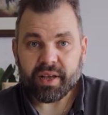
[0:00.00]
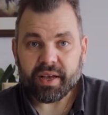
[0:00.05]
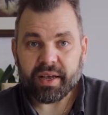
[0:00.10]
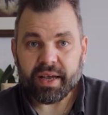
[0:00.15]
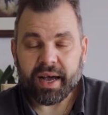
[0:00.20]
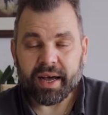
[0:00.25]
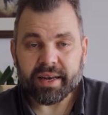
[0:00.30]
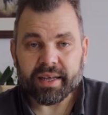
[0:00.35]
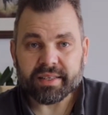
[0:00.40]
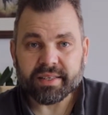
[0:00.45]

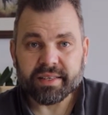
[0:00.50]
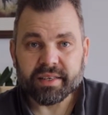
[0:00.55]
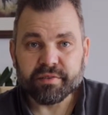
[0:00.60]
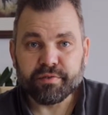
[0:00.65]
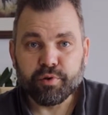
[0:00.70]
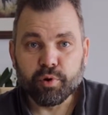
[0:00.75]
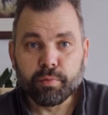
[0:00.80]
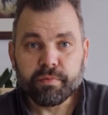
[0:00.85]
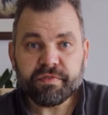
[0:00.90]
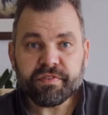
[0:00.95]
ja, das sind
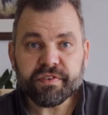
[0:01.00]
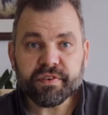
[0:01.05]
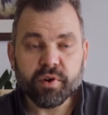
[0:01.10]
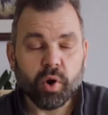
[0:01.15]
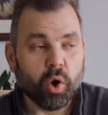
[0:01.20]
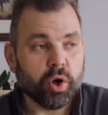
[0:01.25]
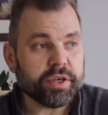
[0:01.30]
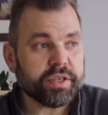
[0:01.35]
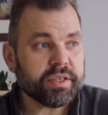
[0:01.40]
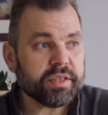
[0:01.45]
fünf
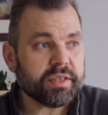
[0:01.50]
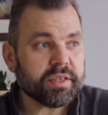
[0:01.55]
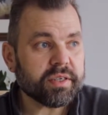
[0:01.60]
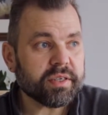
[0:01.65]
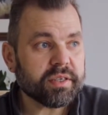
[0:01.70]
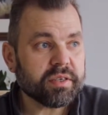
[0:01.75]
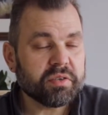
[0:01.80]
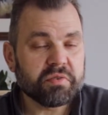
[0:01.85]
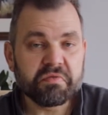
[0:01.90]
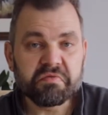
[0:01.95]
Leute,
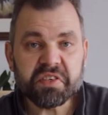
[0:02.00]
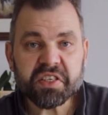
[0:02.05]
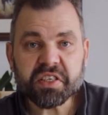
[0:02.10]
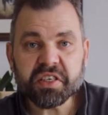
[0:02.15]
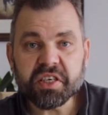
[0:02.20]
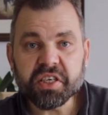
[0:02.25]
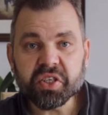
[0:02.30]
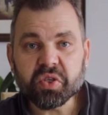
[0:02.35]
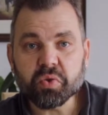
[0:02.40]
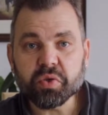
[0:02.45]

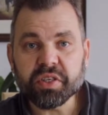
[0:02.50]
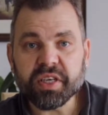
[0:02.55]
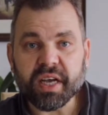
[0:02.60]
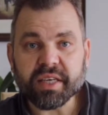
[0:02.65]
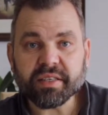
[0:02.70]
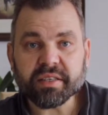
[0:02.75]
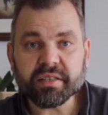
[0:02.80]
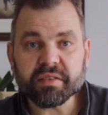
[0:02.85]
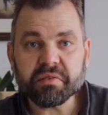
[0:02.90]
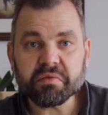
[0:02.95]

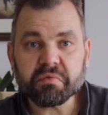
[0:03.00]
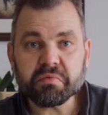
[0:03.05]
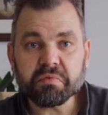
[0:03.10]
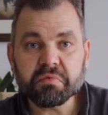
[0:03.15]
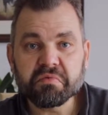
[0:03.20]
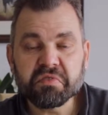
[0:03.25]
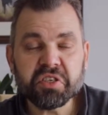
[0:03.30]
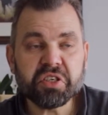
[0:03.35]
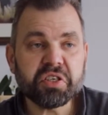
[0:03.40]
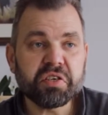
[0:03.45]
Whisky-Enthusiasten,
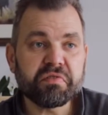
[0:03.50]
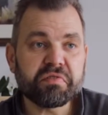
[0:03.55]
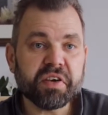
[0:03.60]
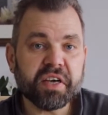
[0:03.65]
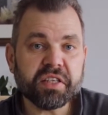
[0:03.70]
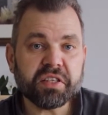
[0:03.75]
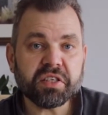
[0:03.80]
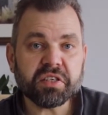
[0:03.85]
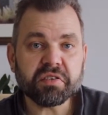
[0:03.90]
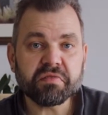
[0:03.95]

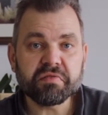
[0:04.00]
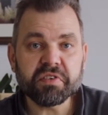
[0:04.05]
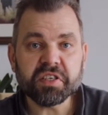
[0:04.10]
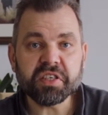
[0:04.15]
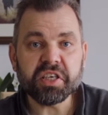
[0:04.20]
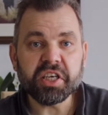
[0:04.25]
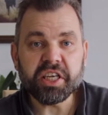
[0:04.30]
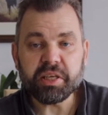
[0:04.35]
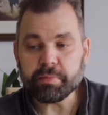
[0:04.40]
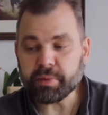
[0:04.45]
Whisky-Fans,
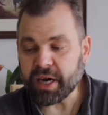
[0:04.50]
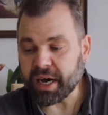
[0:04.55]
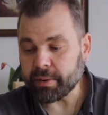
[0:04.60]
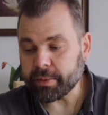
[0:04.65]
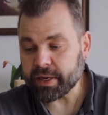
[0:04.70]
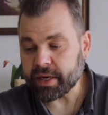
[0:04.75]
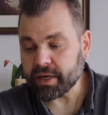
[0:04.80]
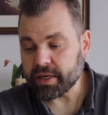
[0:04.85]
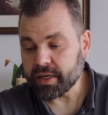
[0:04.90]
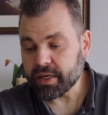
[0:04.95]

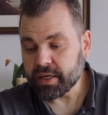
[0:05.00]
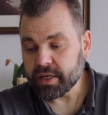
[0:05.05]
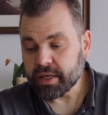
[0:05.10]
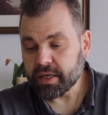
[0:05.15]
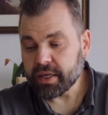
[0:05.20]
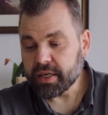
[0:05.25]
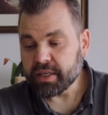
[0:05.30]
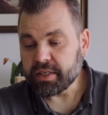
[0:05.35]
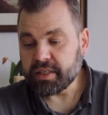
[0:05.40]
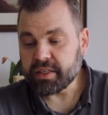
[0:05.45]
Whisky-Liebhaber,
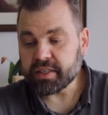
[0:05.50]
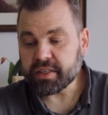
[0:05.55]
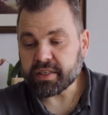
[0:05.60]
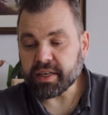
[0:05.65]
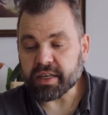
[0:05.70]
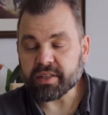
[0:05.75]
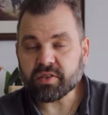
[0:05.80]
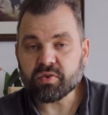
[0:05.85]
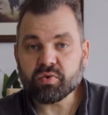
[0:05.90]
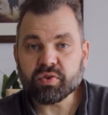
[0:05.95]
die sich
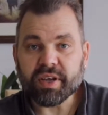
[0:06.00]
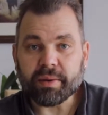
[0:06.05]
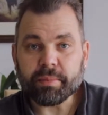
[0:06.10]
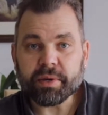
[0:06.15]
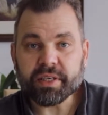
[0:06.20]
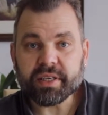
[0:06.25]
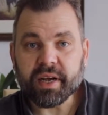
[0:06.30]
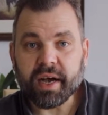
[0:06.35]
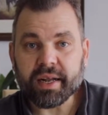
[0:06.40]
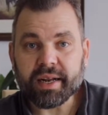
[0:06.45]
da
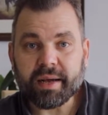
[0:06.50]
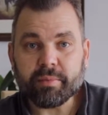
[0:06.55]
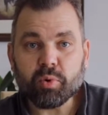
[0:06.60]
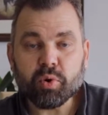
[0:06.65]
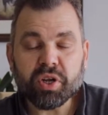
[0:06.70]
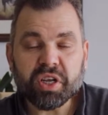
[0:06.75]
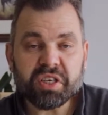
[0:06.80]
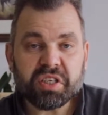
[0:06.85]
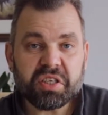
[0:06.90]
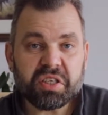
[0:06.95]
zusammengetan haben
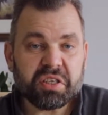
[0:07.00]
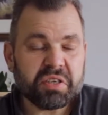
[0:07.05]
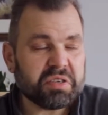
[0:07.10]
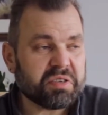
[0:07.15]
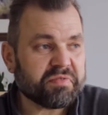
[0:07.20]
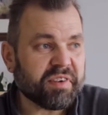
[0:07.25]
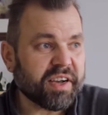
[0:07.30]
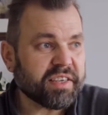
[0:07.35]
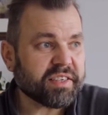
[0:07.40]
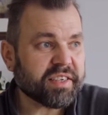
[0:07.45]
oder die,
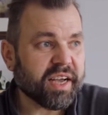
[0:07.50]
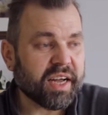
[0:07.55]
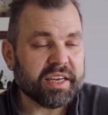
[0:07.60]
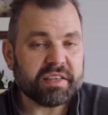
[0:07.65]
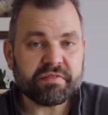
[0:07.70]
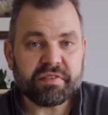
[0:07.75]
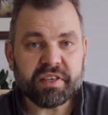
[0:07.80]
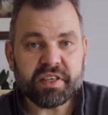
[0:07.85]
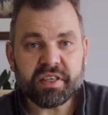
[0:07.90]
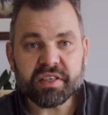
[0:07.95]
ich weiß gar
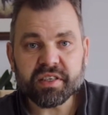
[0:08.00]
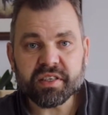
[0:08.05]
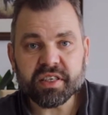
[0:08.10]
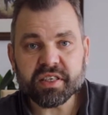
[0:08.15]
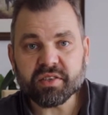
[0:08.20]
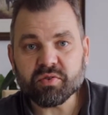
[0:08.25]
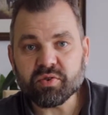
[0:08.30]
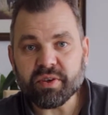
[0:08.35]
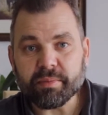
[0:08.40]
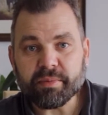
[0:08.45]
nicht, wie die
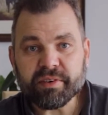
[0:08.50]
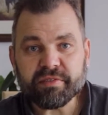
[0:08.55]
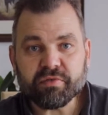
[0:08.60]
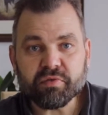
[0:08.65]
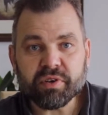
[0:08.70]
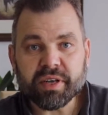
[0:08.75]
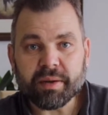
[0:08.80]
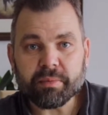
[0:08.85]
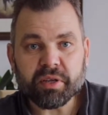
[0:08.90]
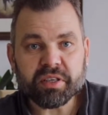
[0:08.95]
sich
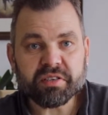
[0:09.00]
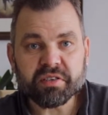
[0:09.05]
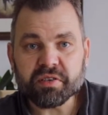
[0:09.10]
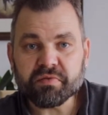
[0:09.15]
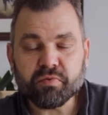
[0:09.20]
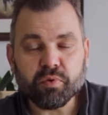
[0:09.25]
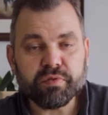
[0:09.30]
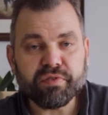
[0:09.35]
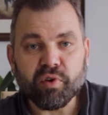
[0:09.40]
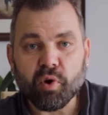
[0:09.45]
zusammengefunden haben. Das
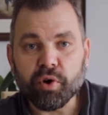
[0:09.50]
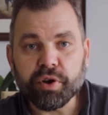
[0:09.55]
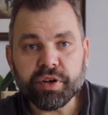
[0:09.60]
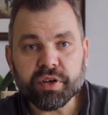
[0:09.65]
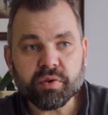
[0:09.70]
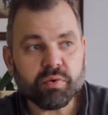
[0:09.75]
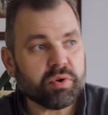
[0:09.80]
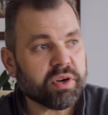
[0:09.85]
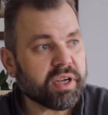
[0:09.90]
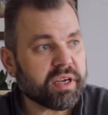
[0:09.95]
sind wohl
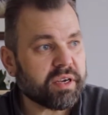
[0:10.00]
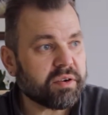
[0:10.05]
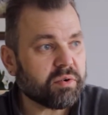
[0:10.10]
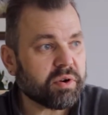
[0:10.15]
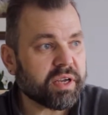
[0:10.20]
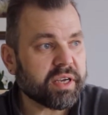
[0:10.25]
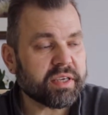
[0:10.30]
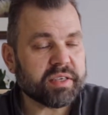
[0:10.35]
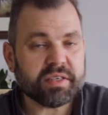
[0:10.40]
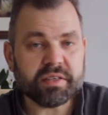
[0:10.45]
Freunde oder,
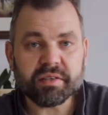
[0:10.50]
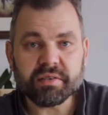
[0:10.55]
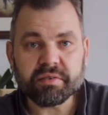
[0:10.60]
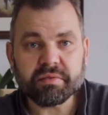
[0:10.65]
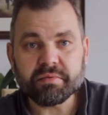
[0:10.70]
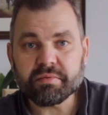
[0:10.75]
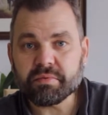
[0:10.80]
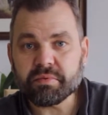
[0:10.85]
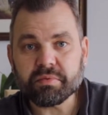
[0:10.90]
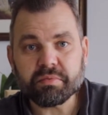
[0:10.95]
oder
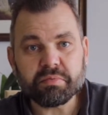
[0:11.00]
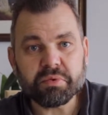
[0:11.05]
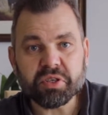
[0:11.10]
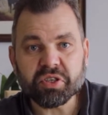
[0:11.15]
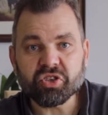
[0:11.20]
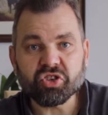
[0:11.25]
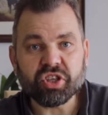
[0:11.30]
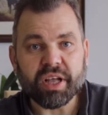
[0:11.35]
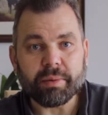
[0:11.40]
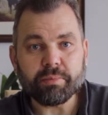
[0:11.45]
ist, ist
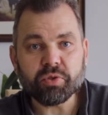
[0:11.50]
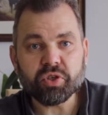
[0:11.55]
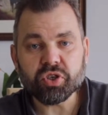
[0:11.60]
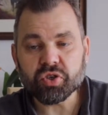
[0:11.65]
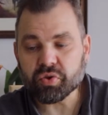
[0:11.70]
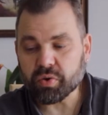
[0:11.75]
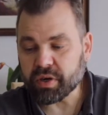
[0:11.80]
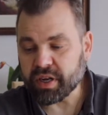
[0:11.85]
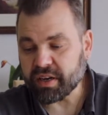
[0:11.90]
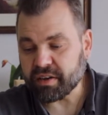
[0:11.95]
ein
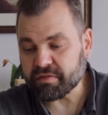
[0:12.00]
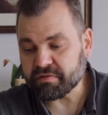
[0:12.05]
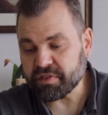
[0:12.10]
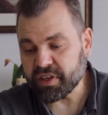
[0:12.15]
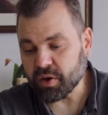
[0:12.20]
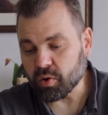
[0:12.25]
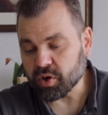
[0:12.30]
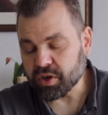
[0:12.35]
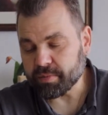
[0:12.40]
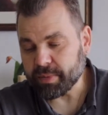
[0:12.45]
Stammtisch oder
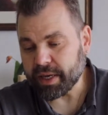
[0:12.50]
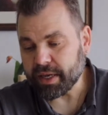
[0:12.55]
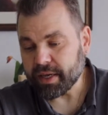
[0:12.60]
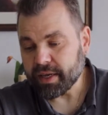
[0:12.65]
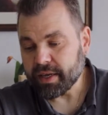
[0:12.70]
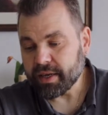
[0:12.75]
wie auch immer.